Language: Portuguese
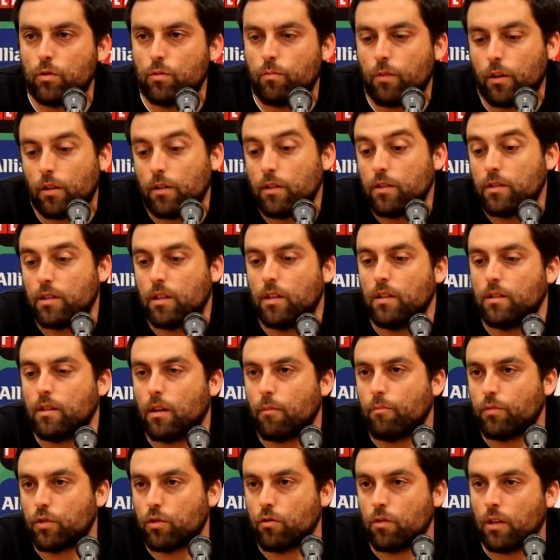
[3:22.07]
O Sporting, se
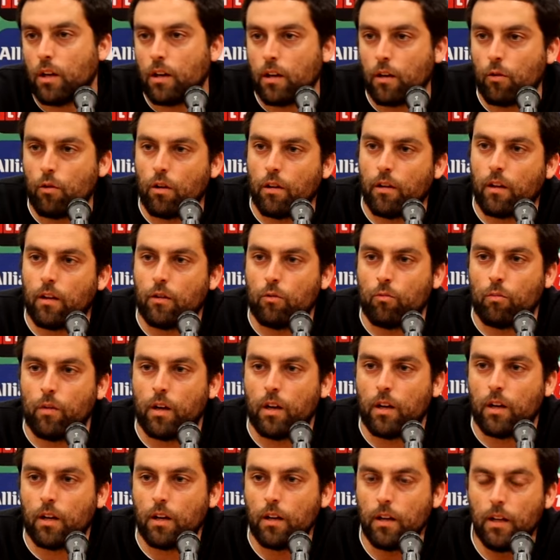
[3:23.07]
quiser pressionar em igualdade
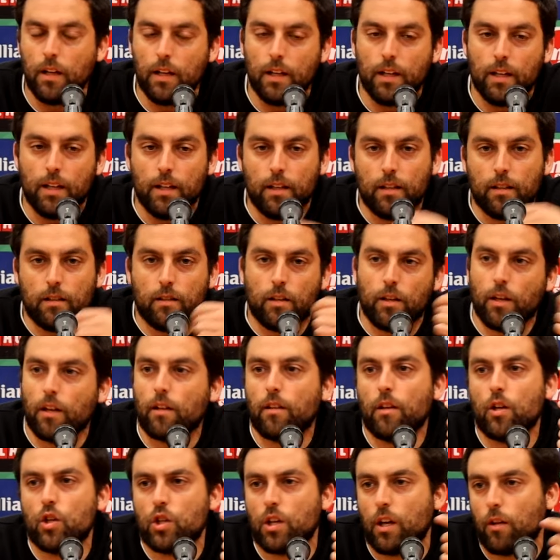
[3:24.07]
numérica,
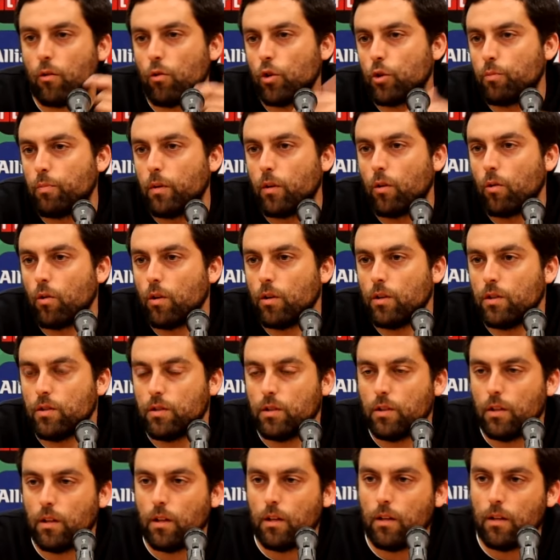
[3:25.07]
teria que deixar 2 para
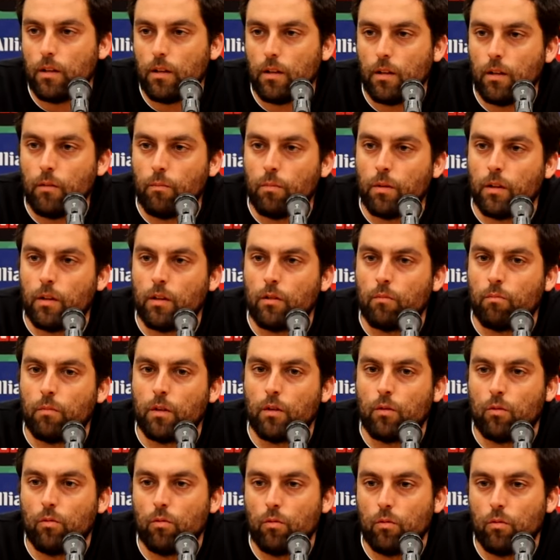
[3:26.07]
2 e
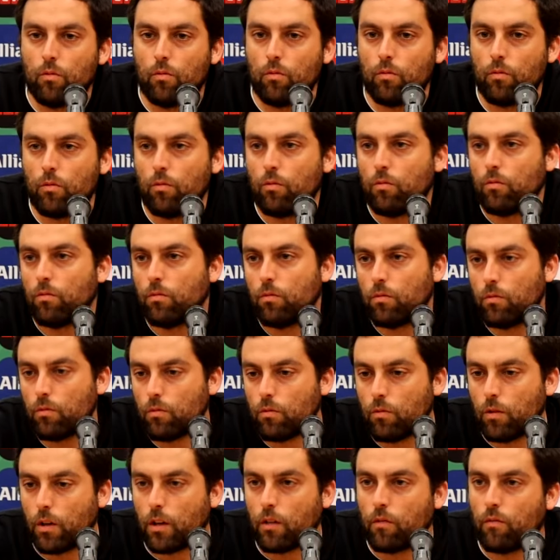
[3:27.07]
independentemente do, do, do,
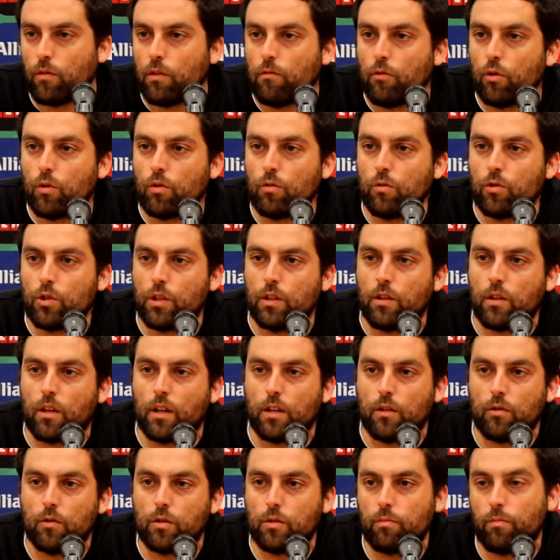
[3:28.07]
do, grande valor dos
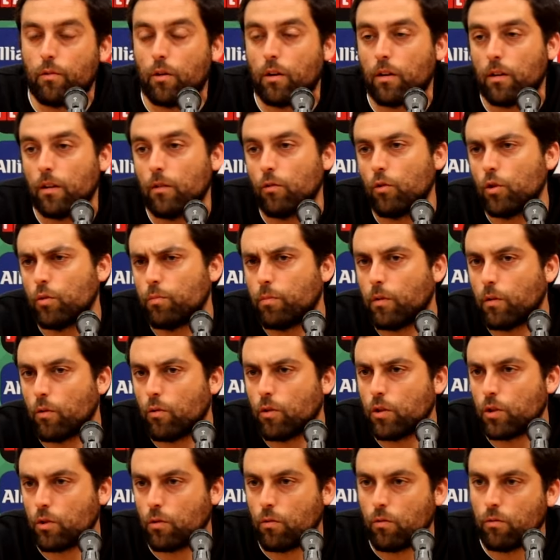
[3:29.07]
centrais do Sporting 2 para
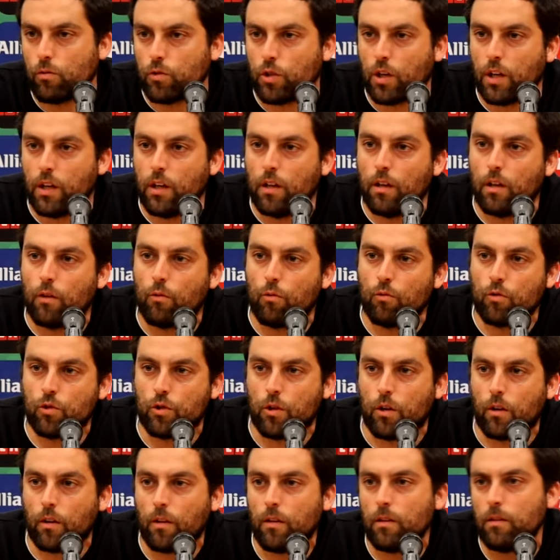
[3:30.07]
2 com o Jair e com o
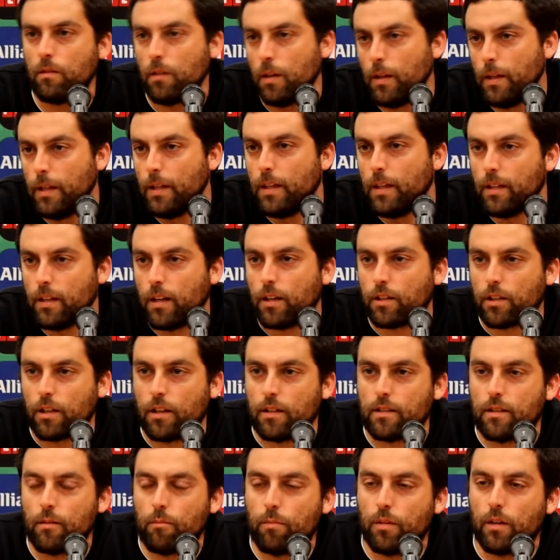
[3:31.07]
Jordan acho
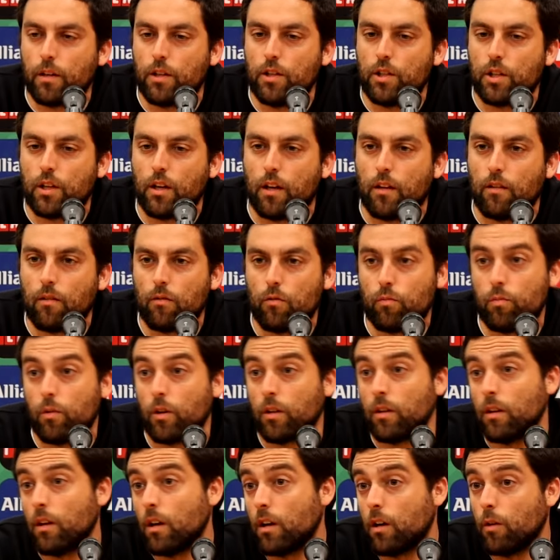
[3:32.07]
que é sempre arriscado, o
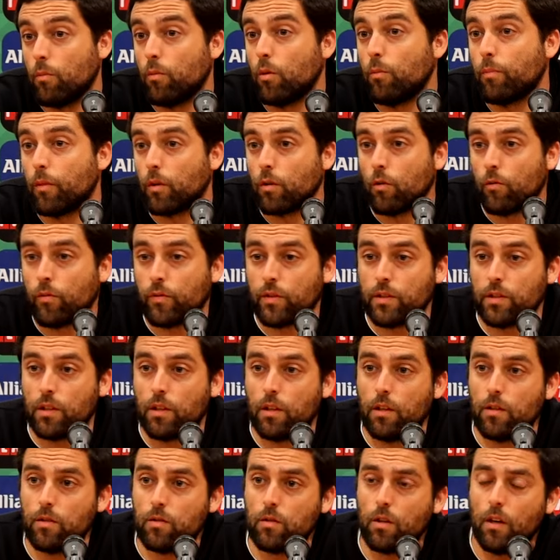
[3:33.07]
Sporting acabou por não
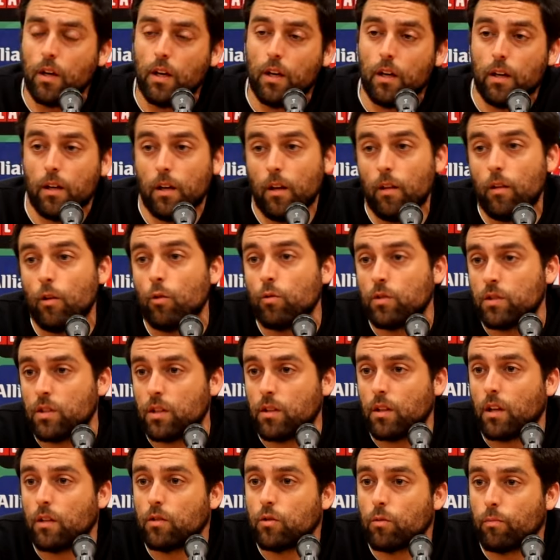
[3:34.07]
fazer isso e
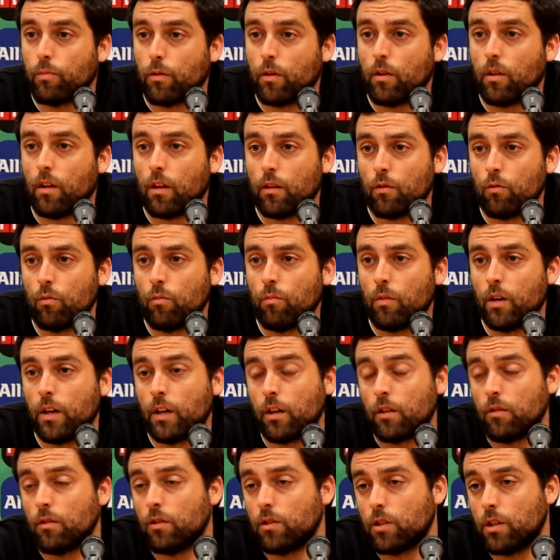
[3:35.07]
deu-nos a tal superioridade no
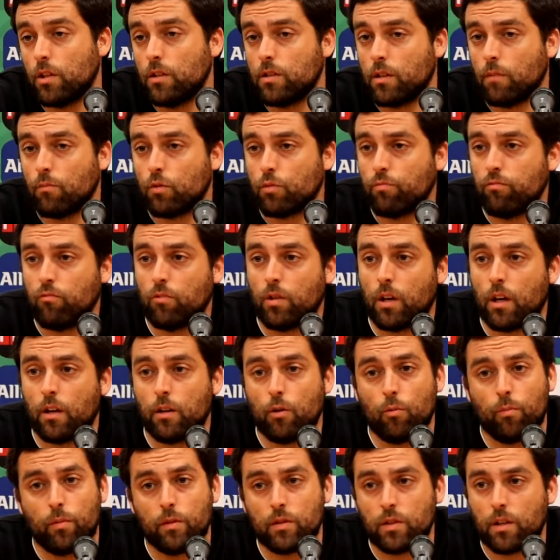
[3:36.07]
meio que nós quisemos
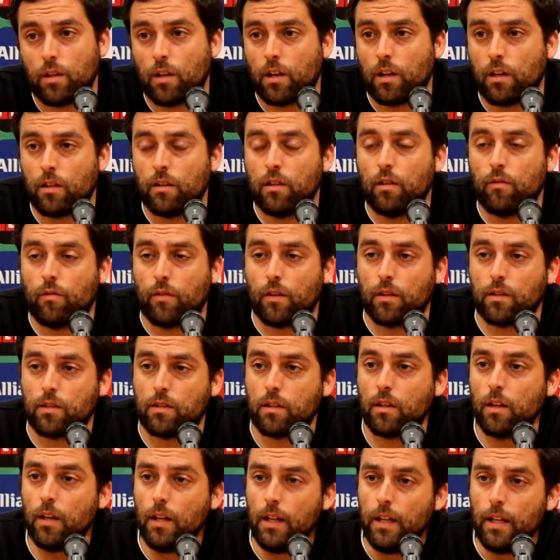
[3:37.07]
explorar e eu penso que a grande
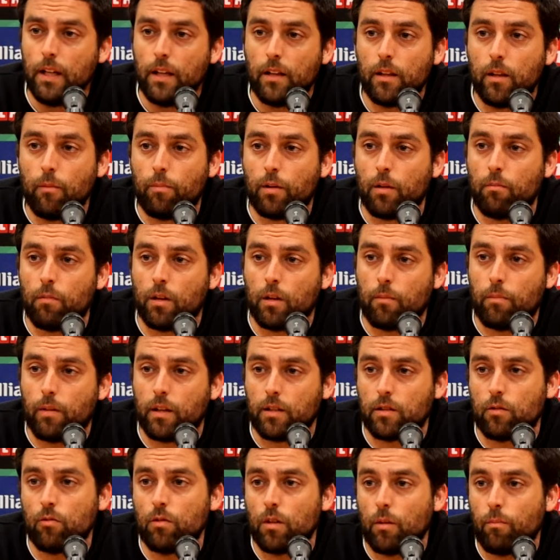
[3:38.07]
diferença da primeira
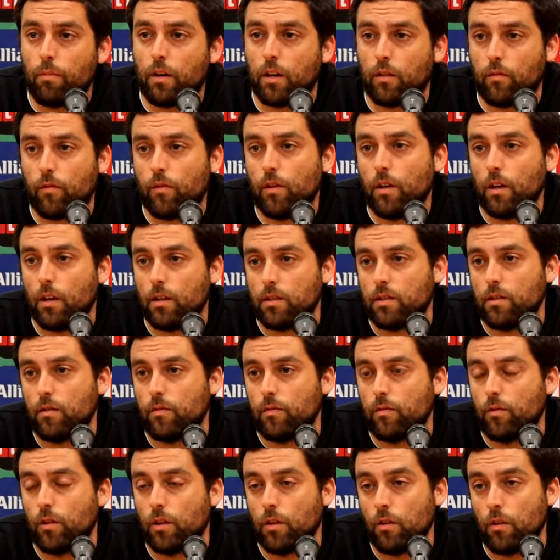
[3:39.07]
para a segunda parte foi
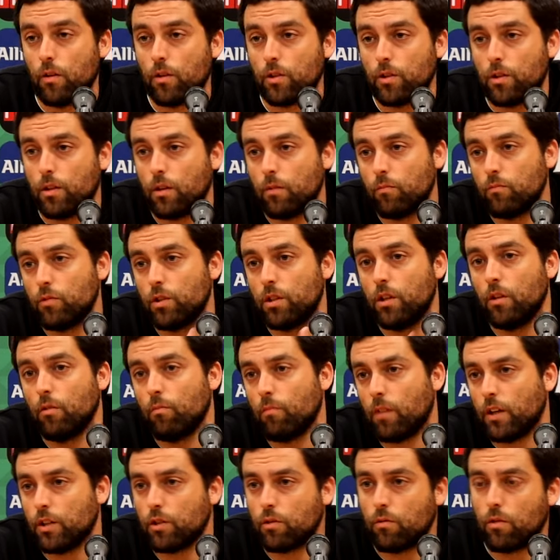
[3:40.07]
essa, foi nós termos
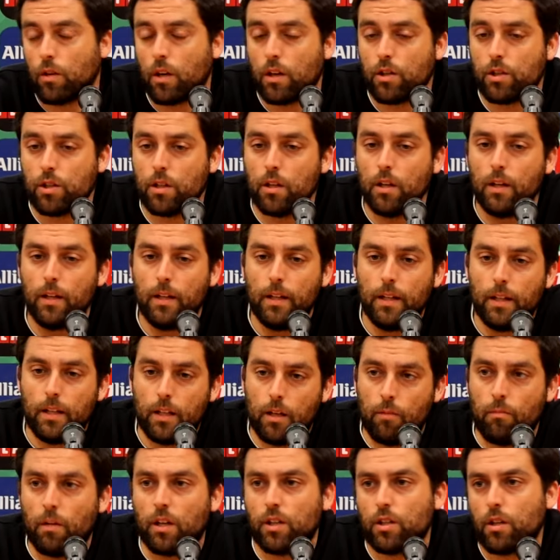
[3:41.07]
tido mais coragem
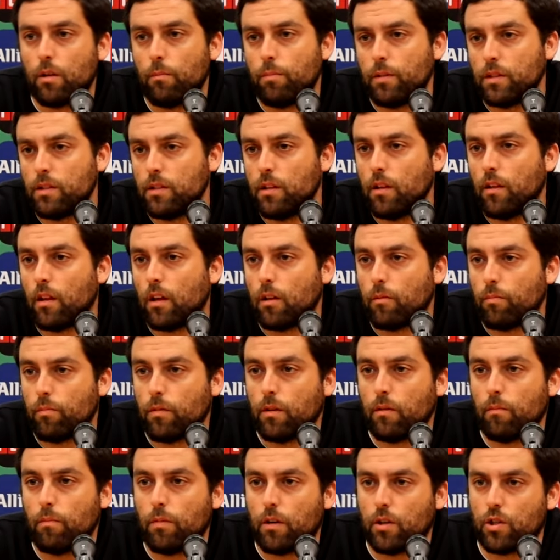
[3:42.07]
e mais capacidade
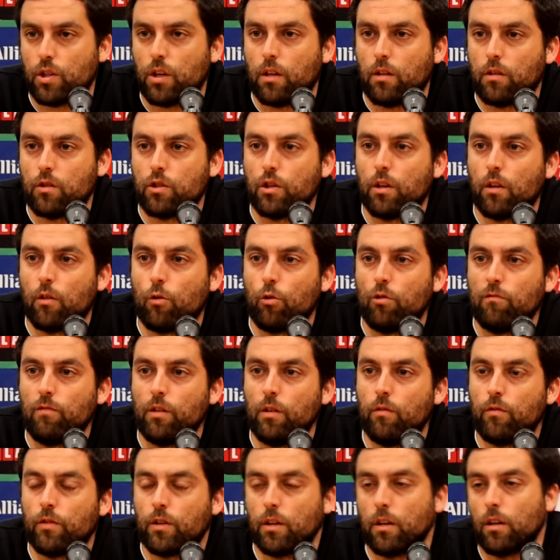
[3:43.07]
para, para achar esse jogador
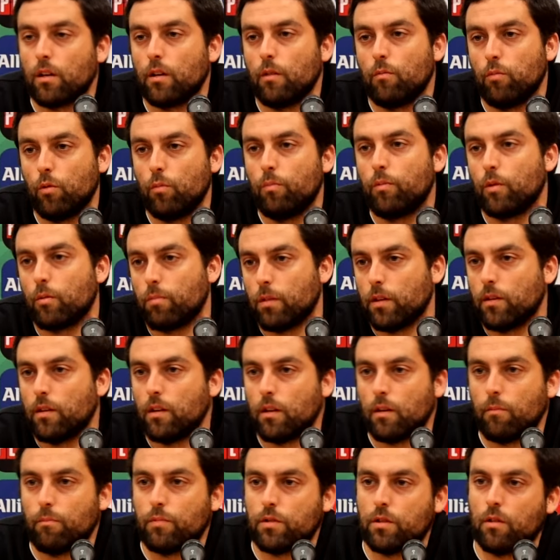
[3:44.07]
livre que acabou por
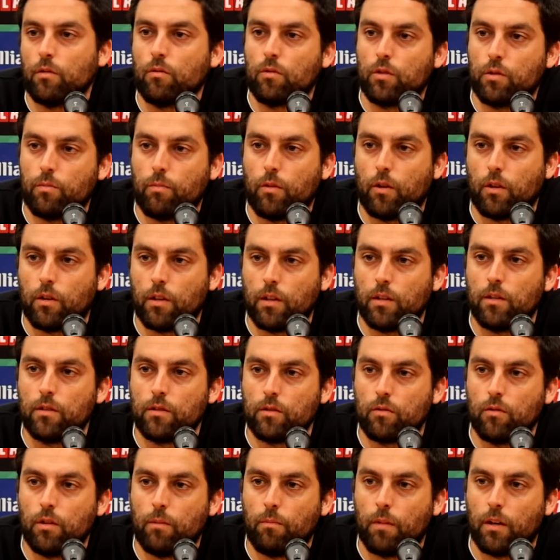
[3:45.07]
bater a pressão do Sporting
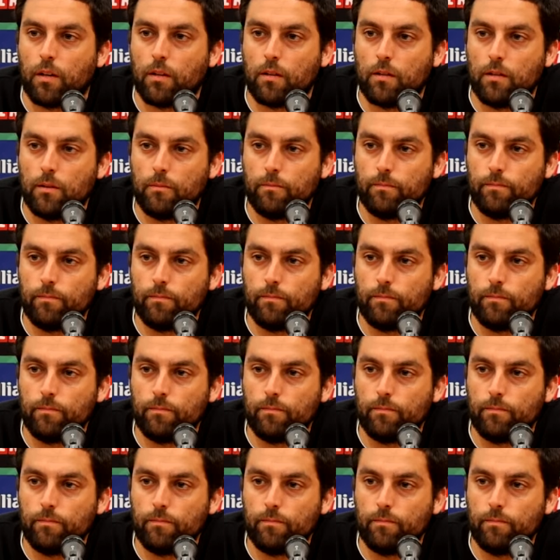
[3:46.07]
na segunda parte